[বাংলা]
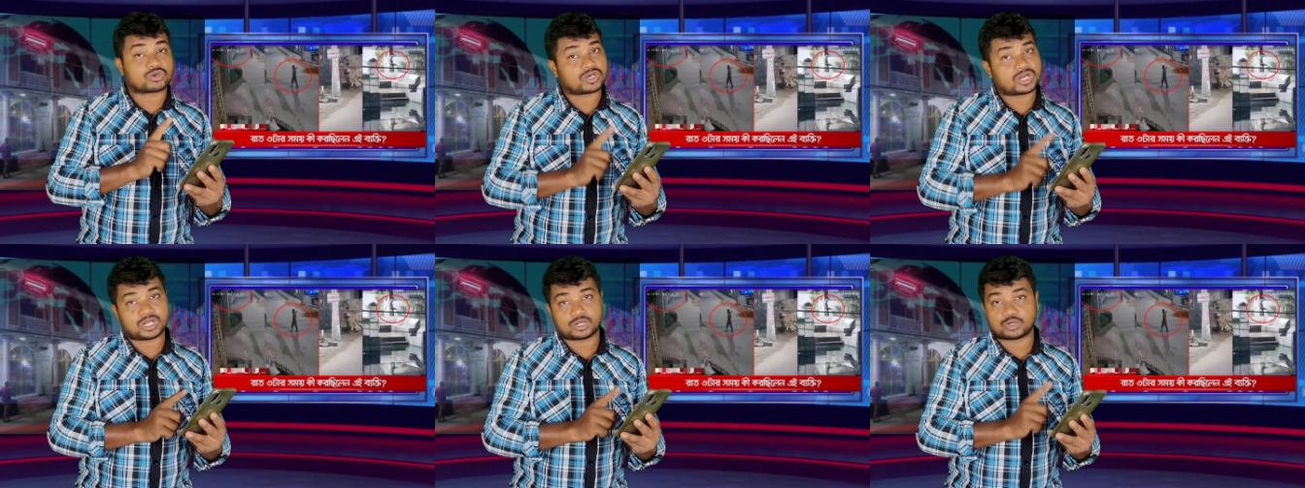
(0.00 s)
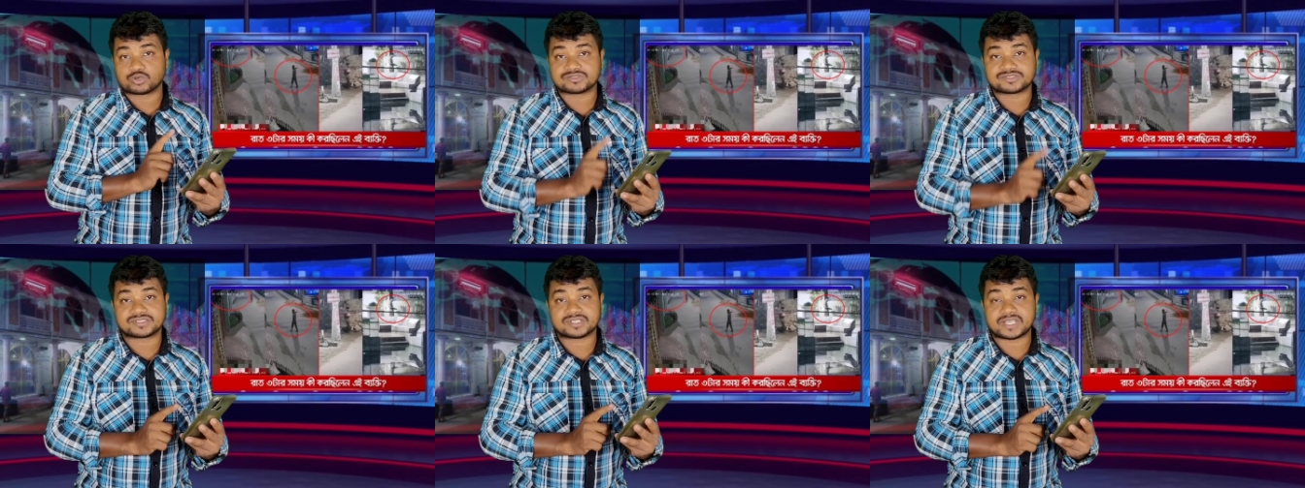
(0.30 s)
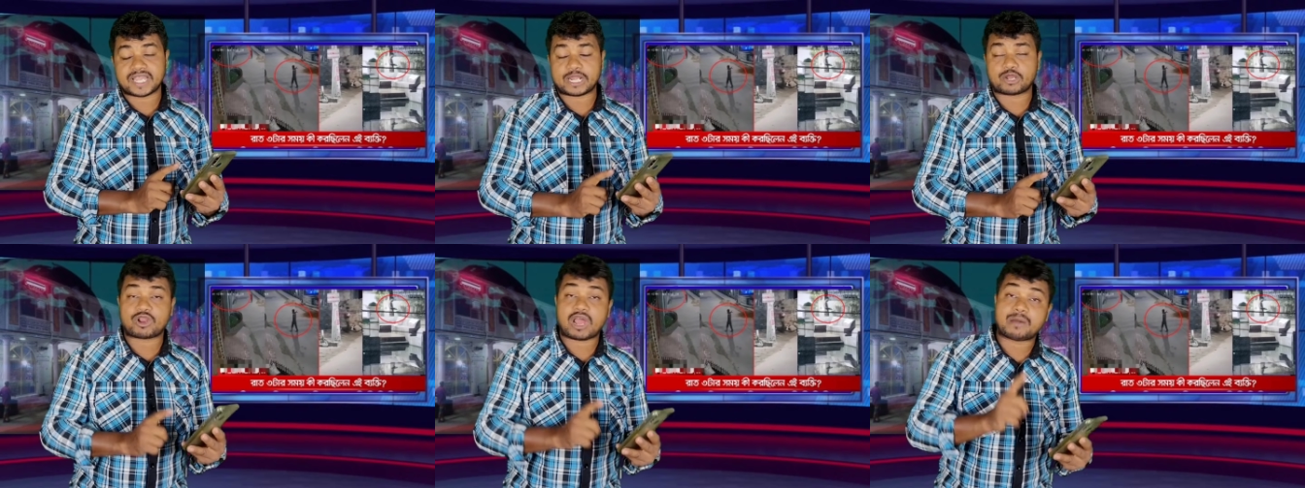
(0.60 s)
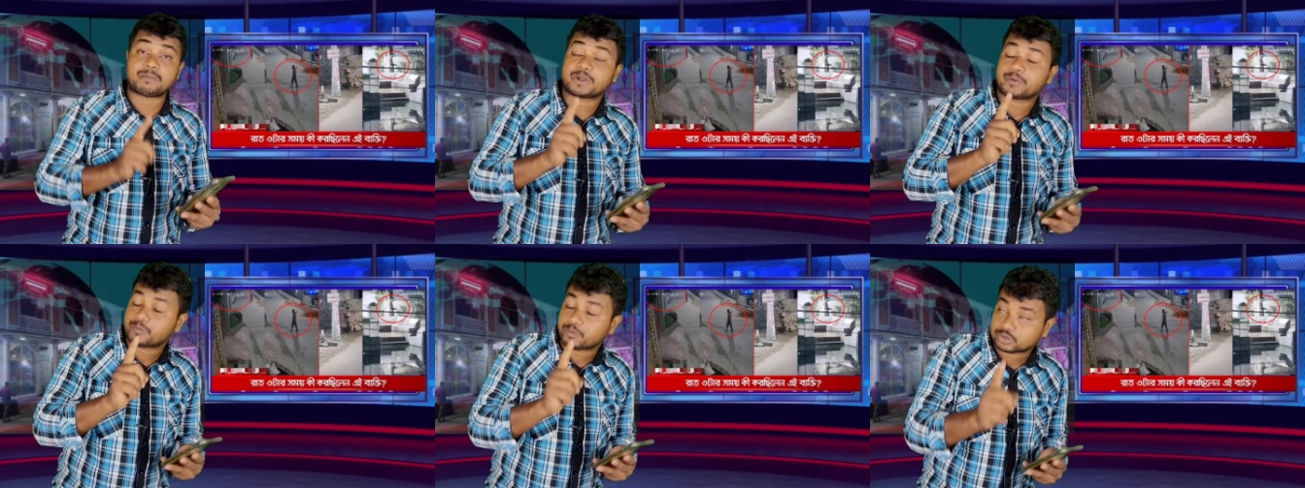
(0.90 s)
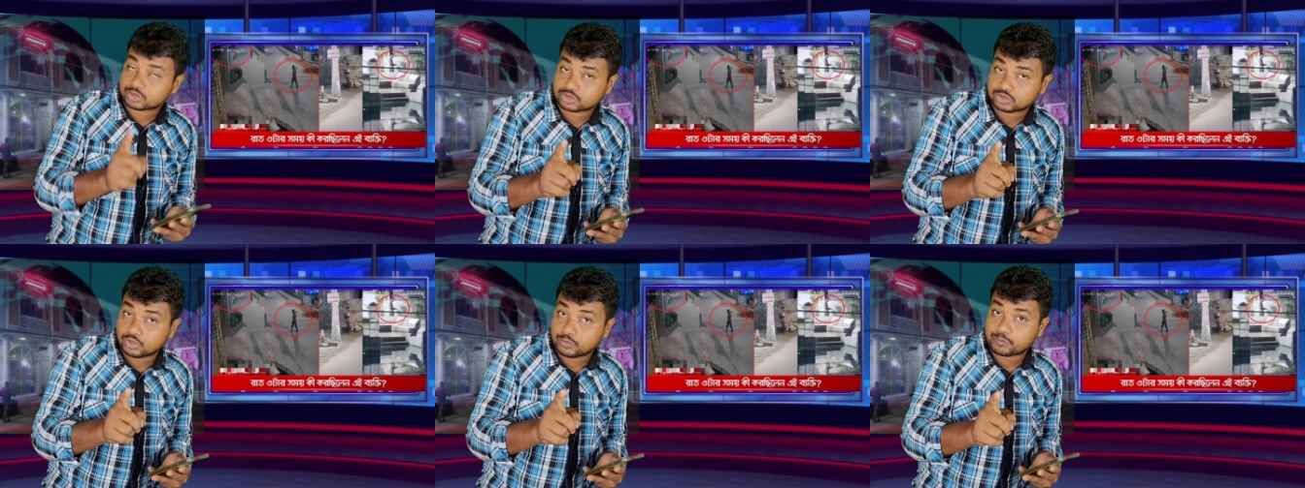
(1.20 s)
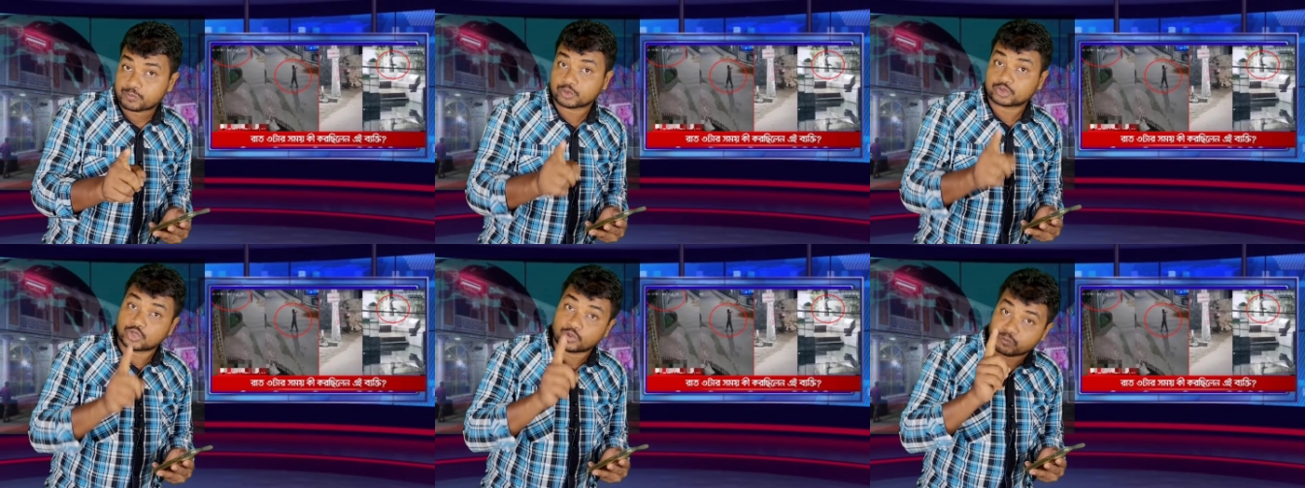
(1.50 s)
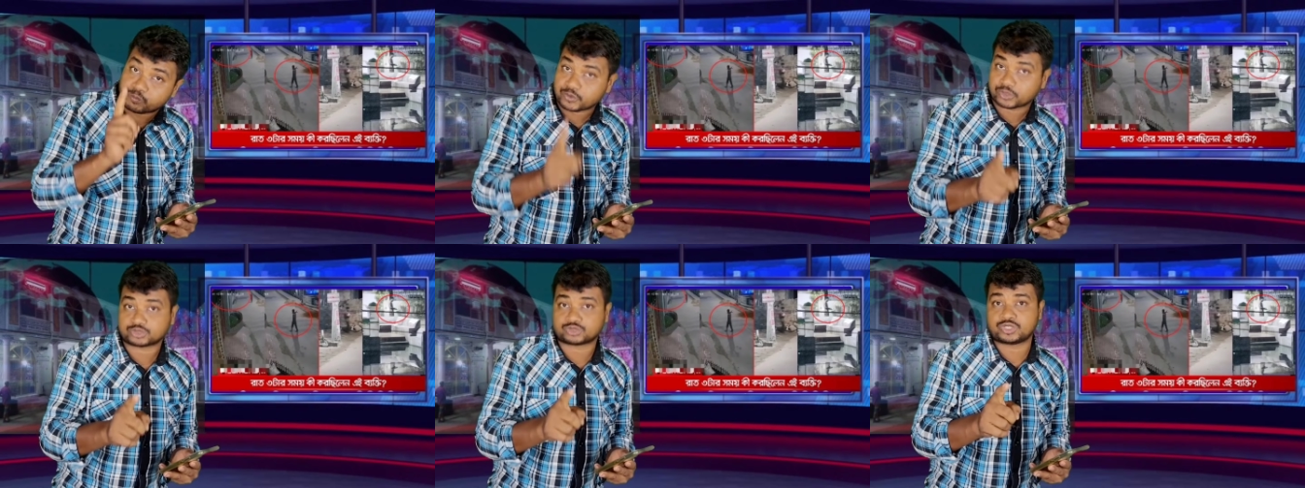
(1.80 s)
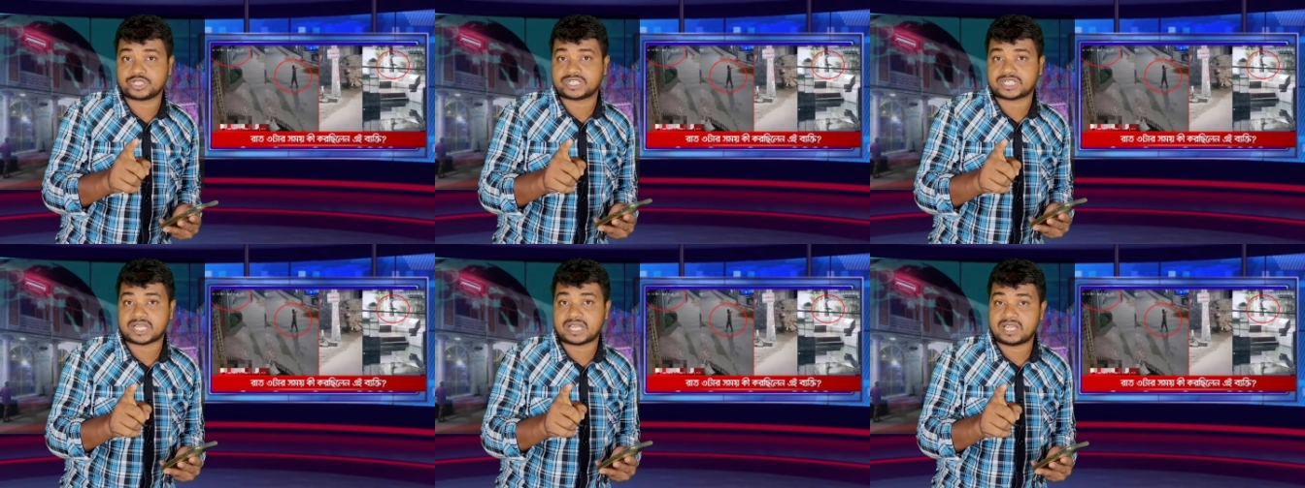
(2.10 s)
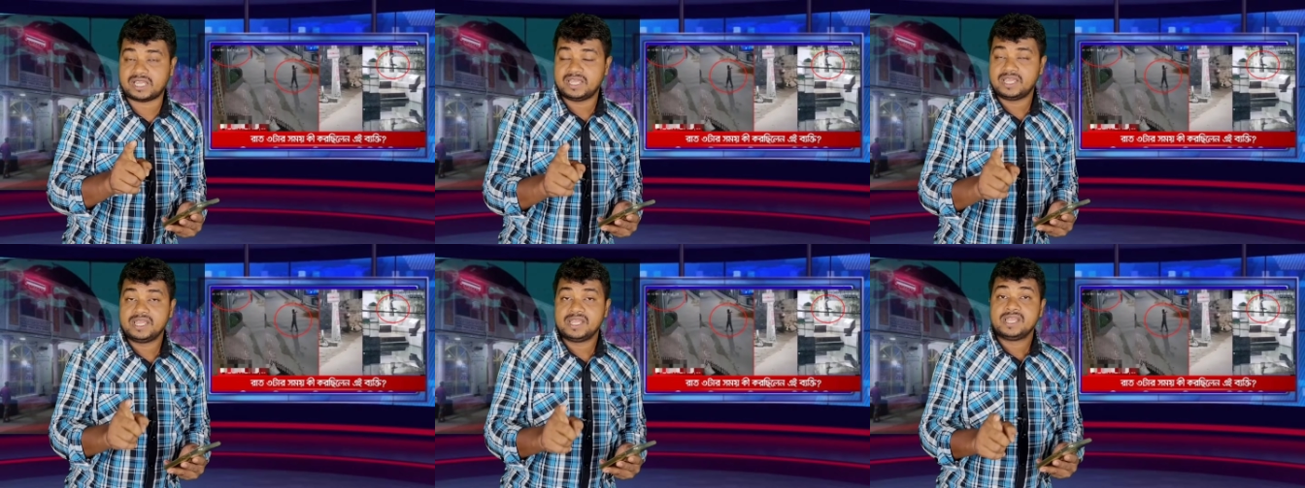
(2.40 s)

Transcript: ঘটনাটা ঘটছে এখন আমার প্রশ্ন প্রথম প্রশ্ন এটা